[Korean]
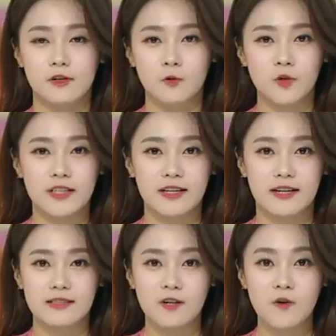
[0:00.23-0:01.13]

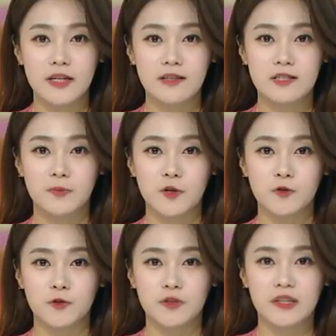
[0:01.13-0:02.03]
우리나라 성인
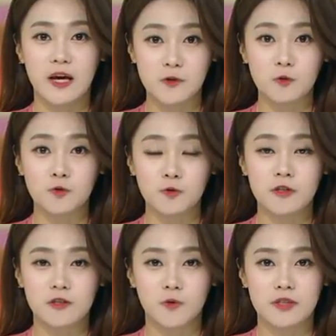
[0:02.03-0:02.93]
흡연율은 계속
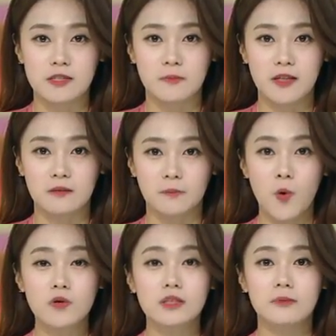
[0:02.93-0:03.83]
줄어들고 있지만
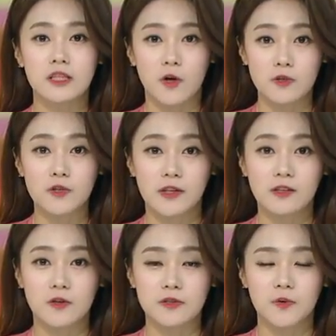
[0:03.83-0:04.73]
폭음은
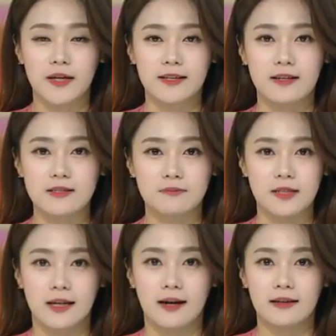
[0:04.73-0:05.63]
여전한 것으로
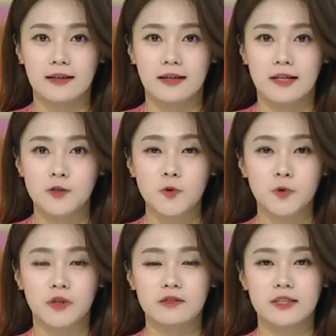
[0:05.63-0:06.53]
나타났습니다.
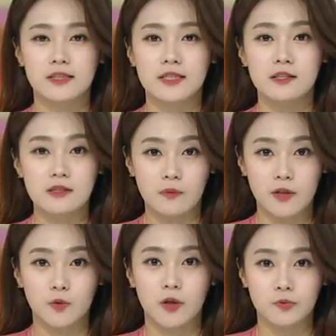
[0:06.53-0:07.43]
청소년들은 신체
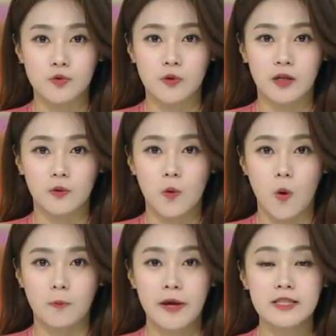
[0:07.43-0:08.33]
활동이
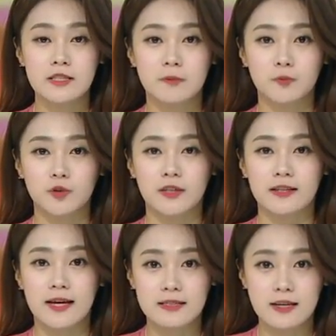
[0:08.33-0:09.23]
부족하고
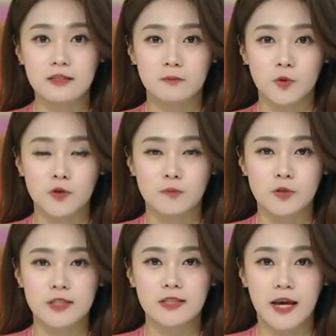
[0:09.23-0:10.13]
패스트푸드나 탄산음료
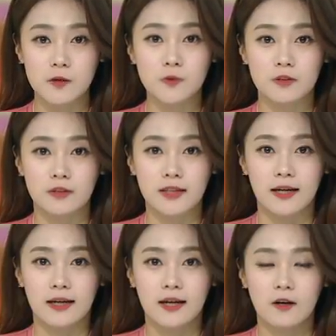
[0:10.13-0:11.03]
섭취는 계속
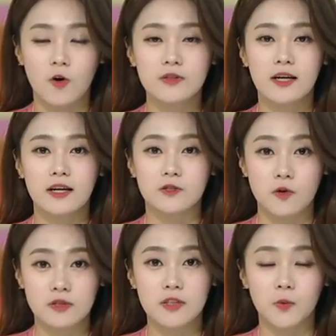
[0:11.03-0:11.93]
늘어나 건강에
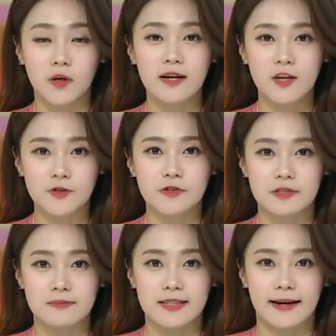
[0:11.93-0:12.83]
적신호가
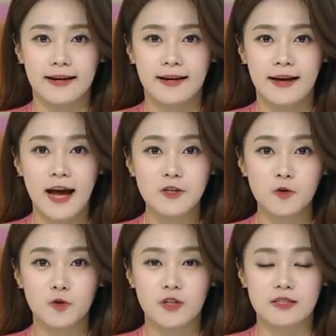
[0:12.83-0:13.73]
켜졌습니다.
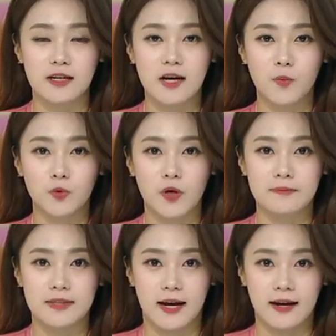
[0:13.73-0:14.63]
한영규 기자가
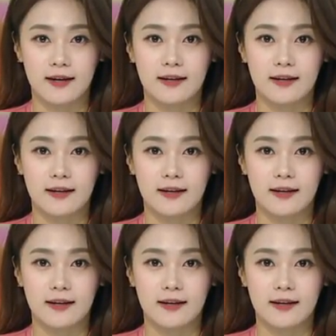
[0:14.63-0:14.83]
보도합니다.